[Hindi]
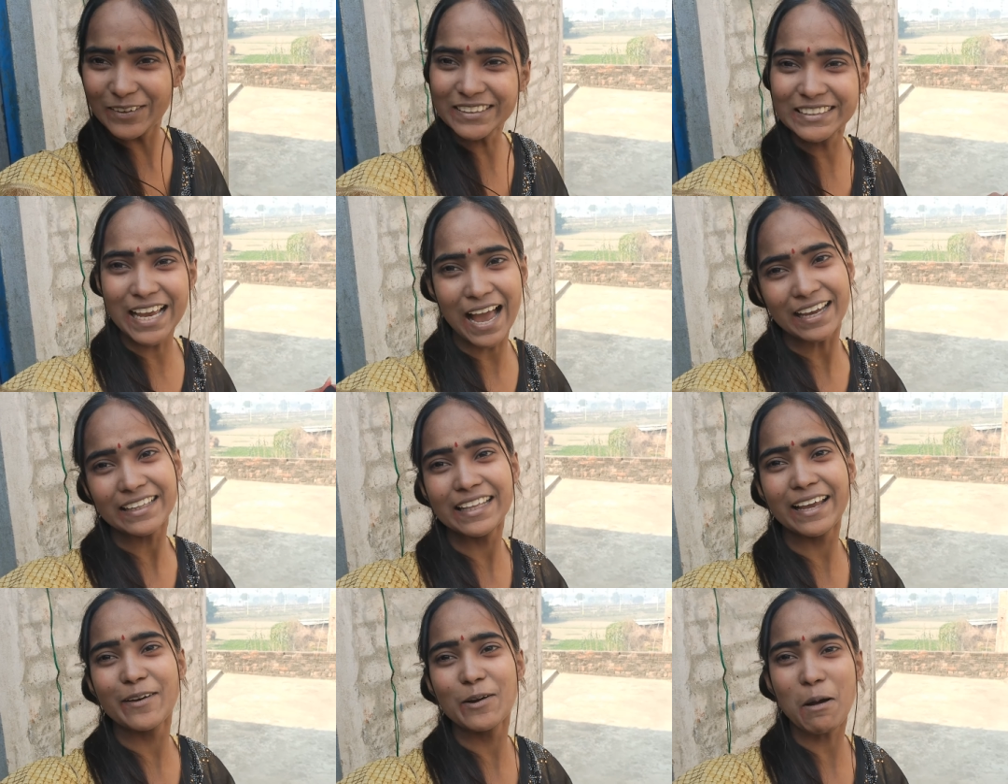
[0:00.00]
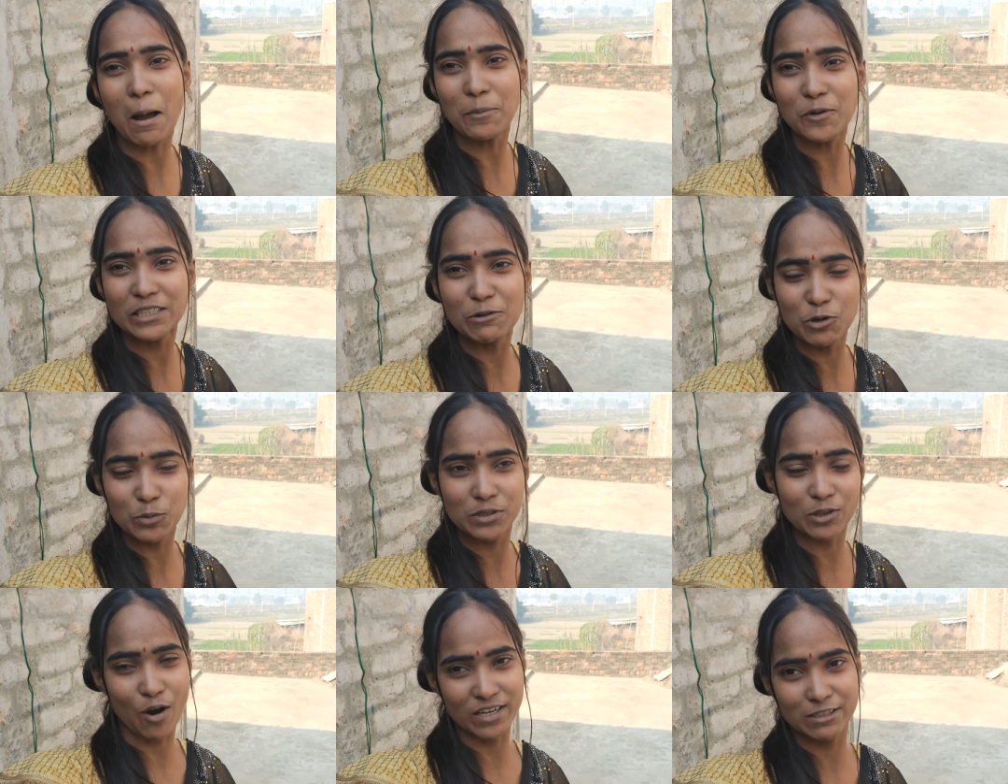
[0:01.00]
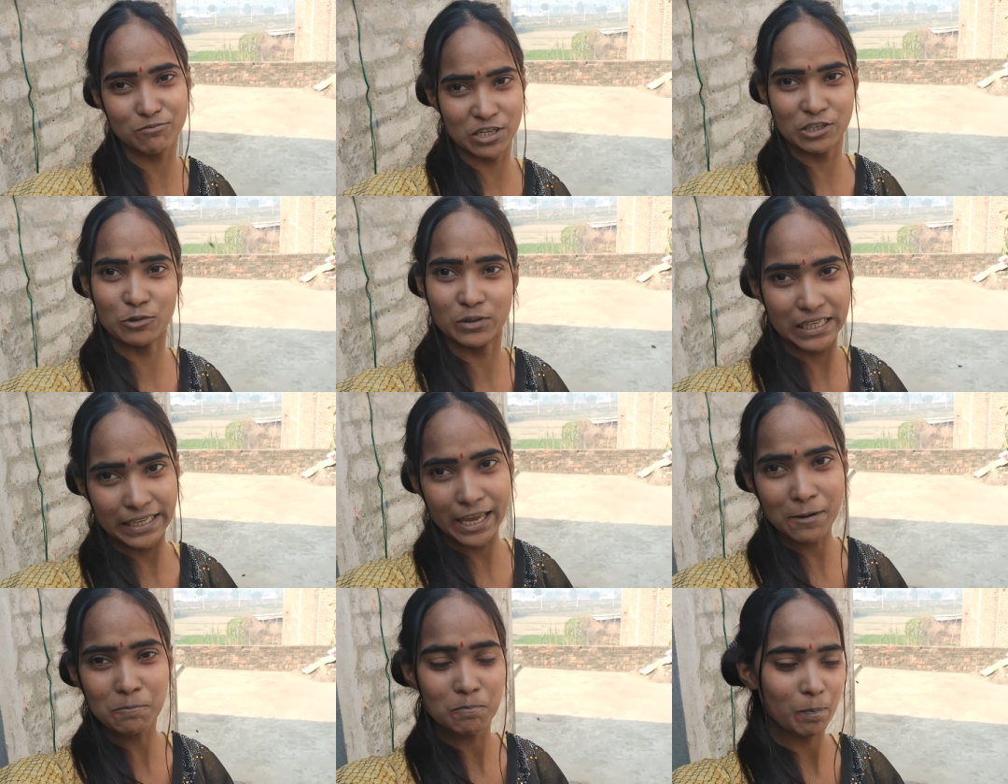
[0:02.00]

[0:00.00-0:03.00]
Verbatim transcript: खुद जाके देख लो आप लोग यूट्यूब शॉर्ट्स वीडियो ठीक है